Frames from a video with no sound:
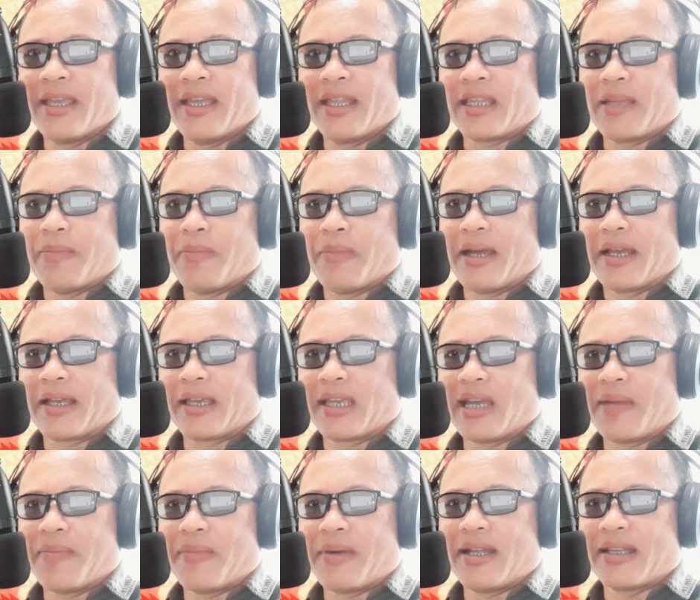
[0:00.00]
Temannya
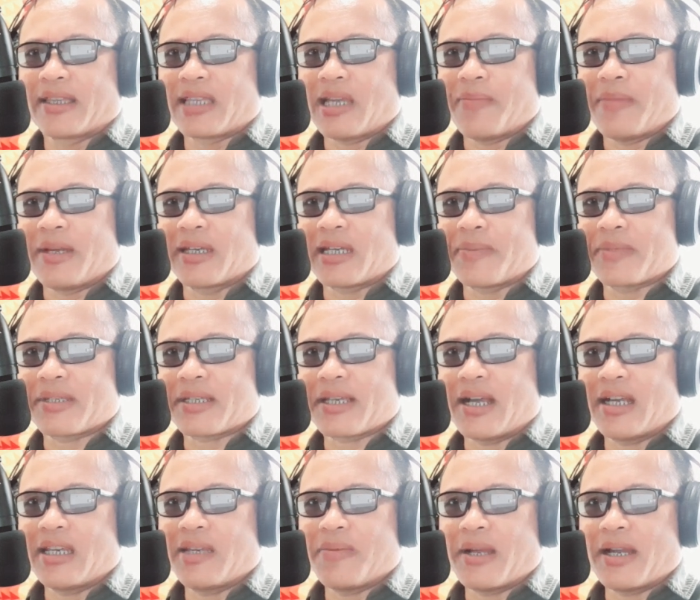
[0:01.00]
mantap-mantap
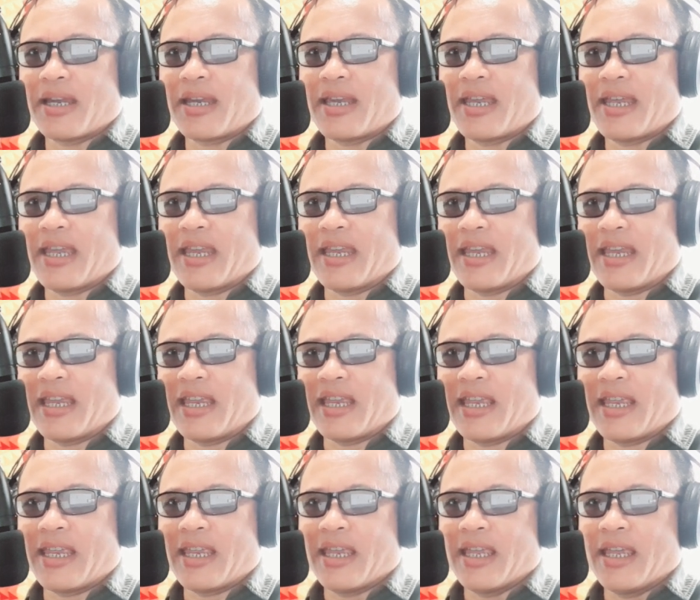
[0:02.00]
sekali Bang Dede
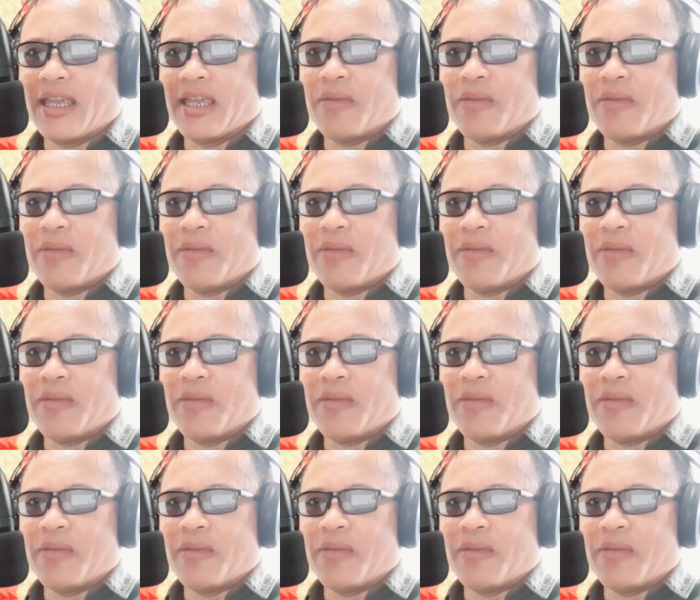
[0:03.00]
Ini